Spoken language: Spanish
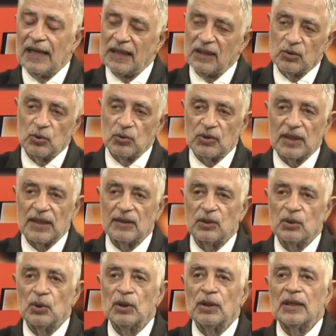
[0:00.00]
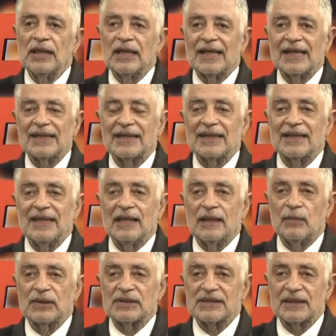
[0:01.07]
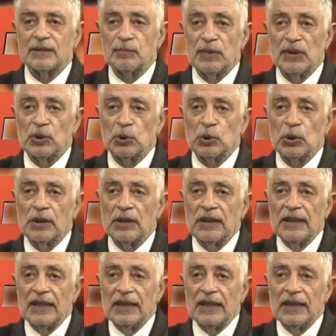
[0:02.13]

al contrario, cada día va a ser peor.